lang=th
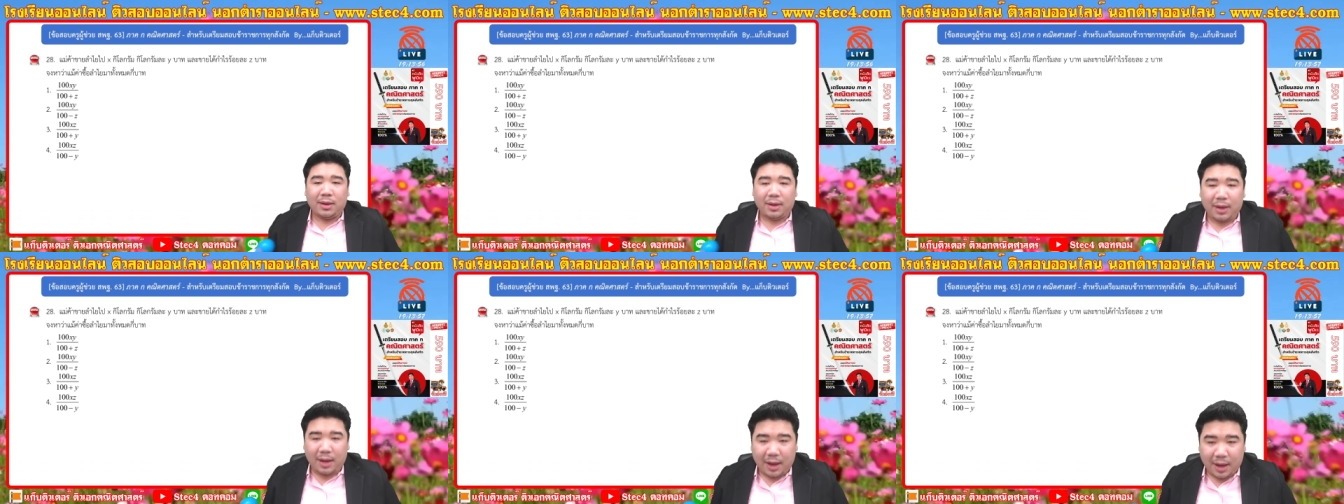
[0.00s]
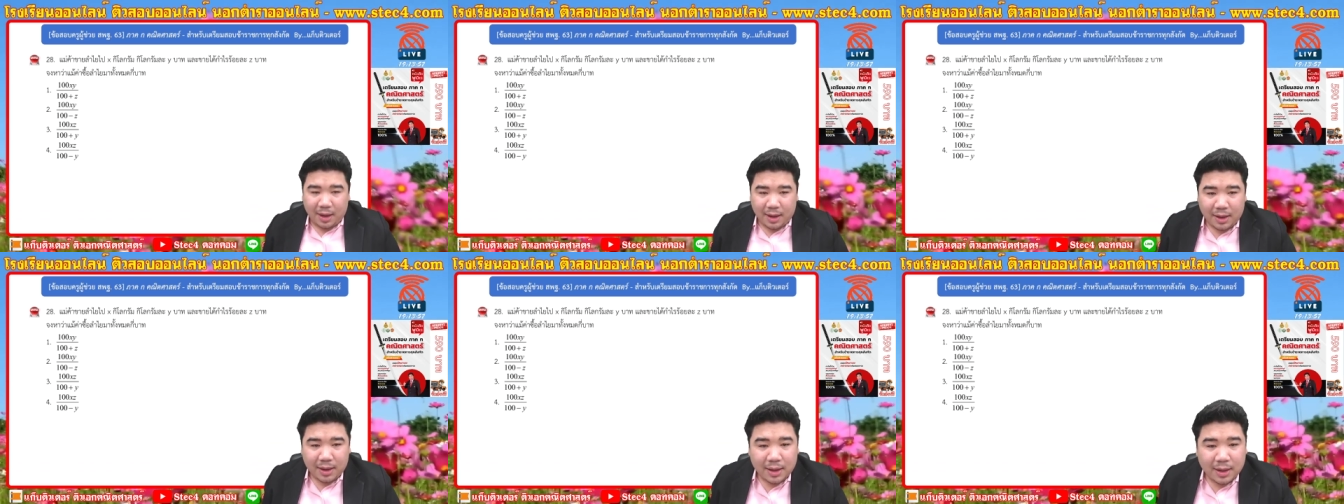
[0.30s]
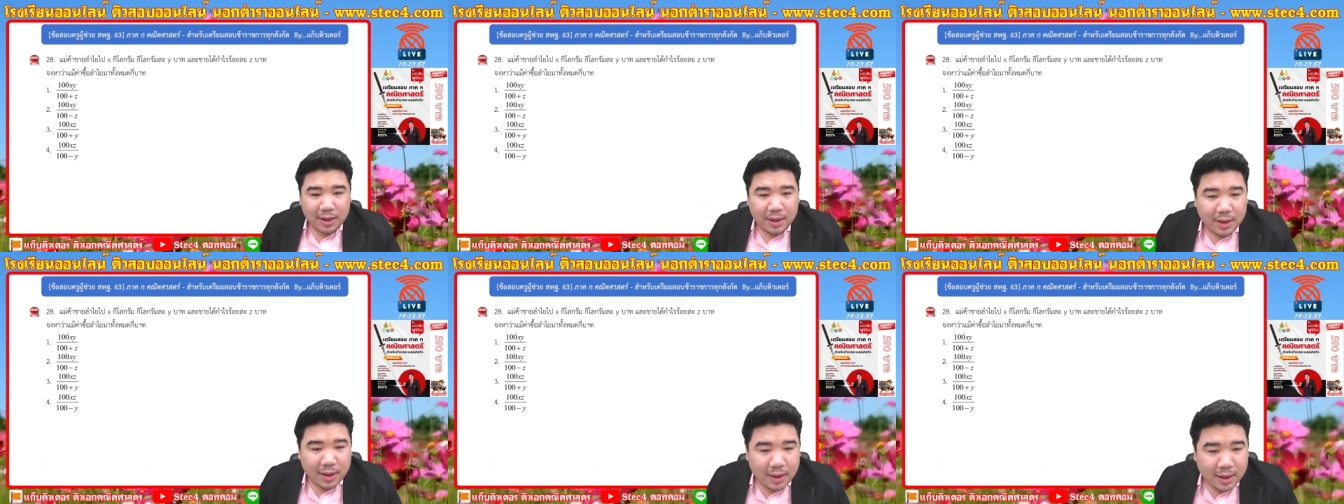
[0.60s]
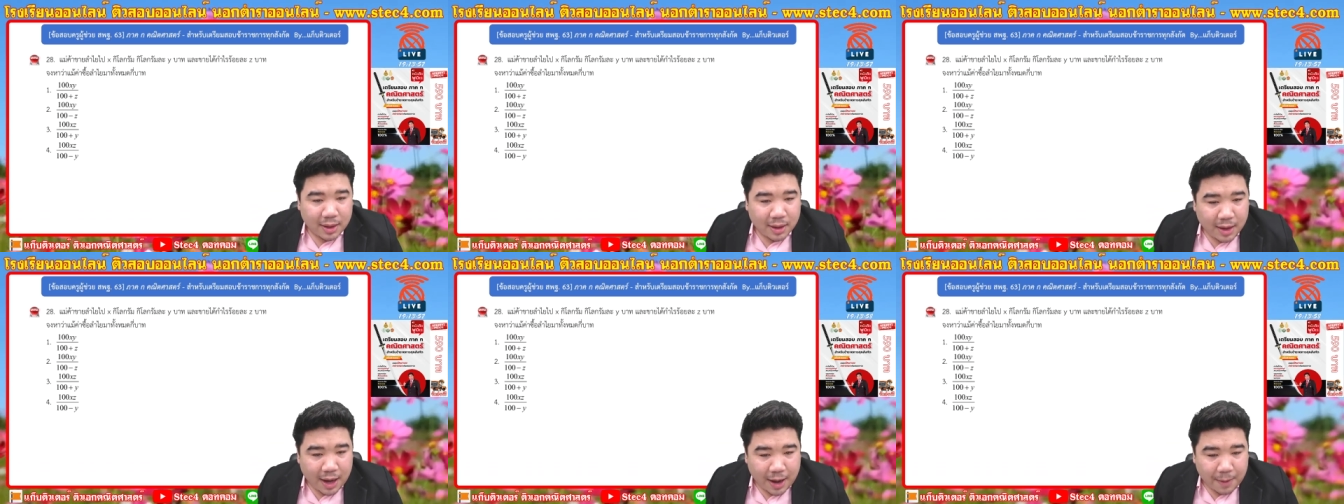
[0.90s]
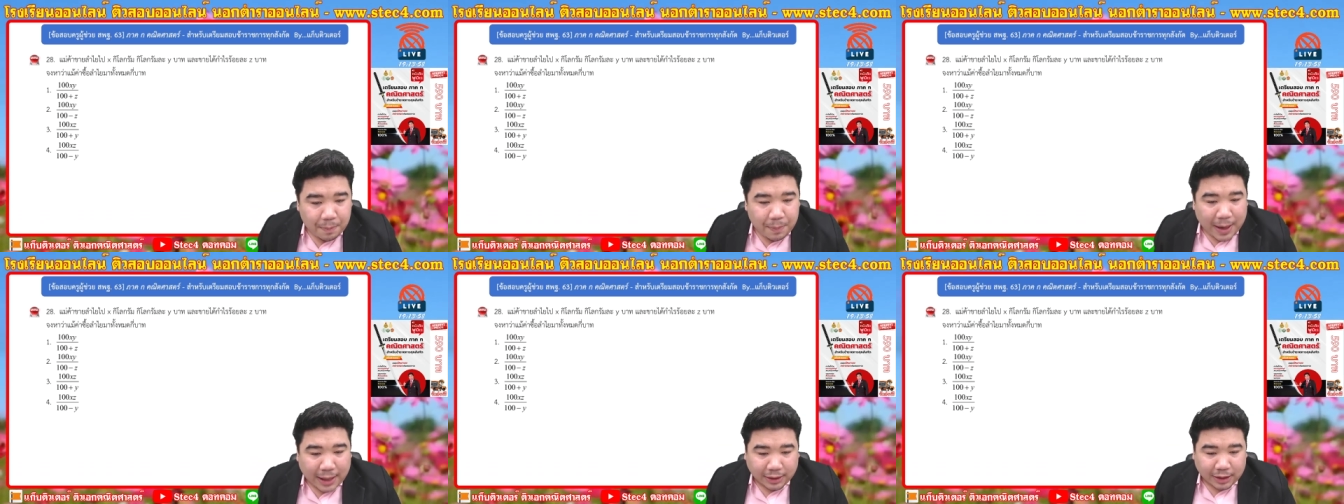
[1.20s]
นะฮะอ่ะ
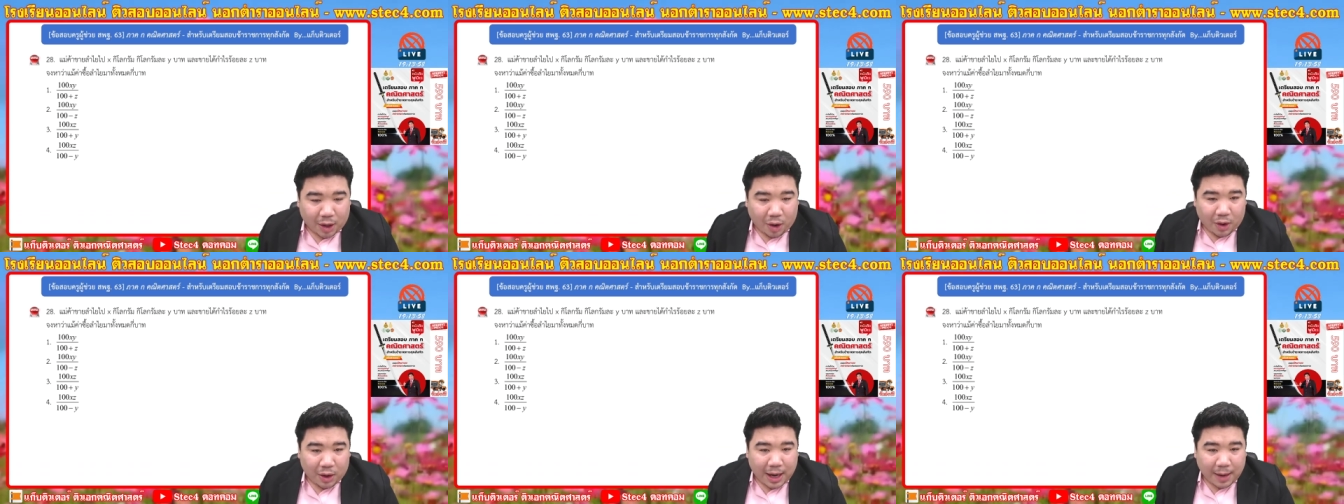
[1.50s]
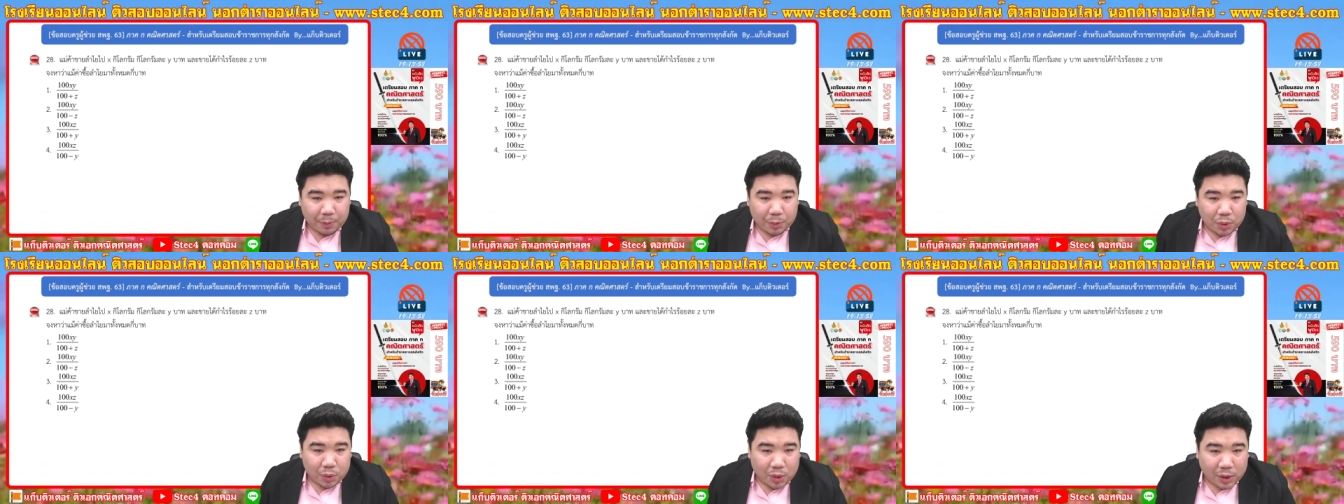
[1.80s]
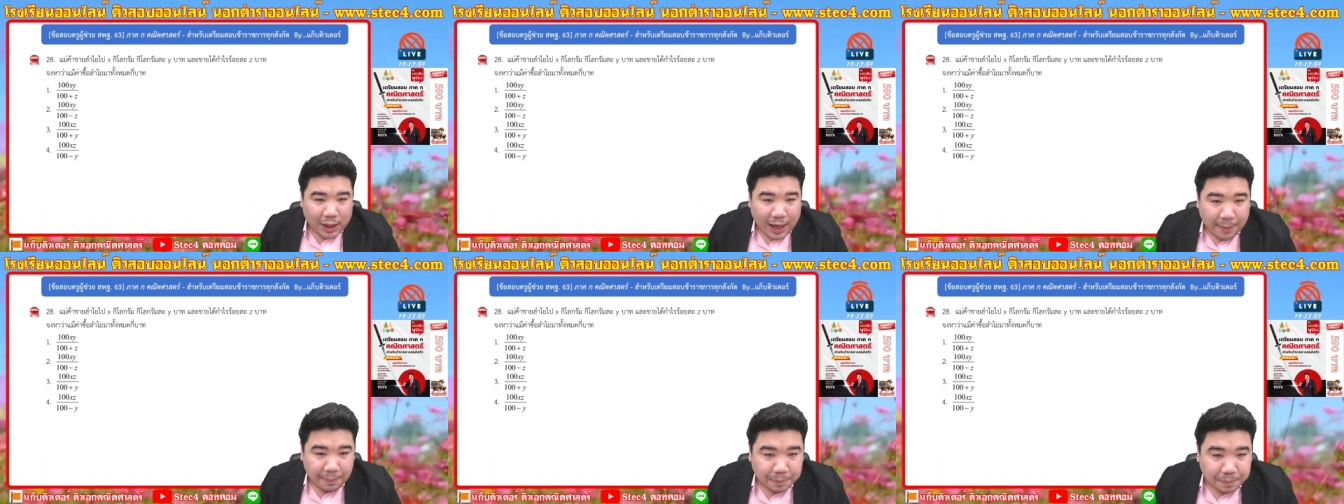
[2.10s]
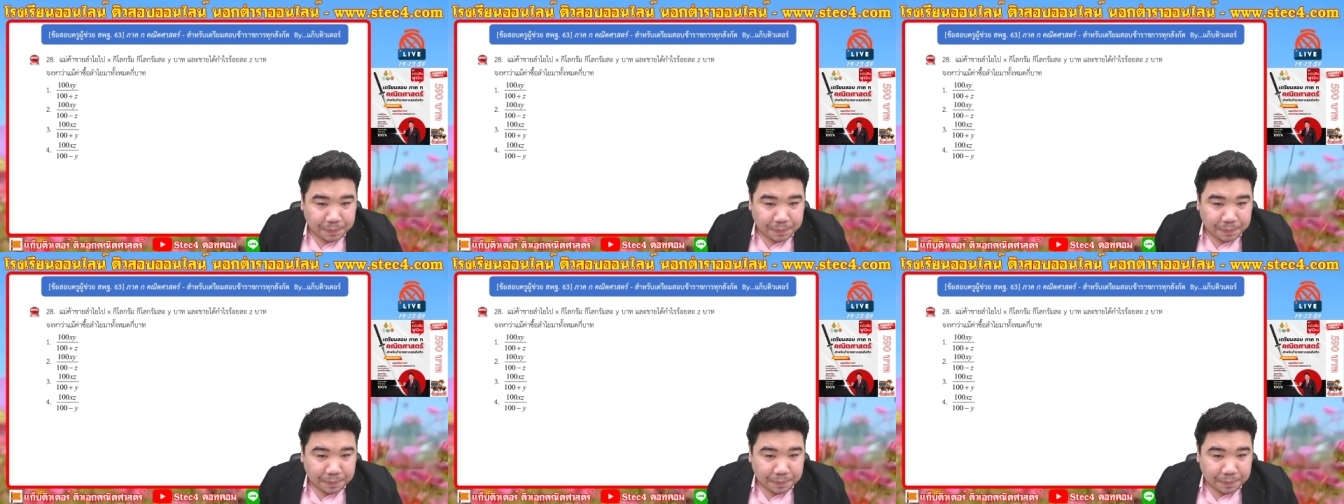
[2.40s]
ไปต่อครับทุกคนครับ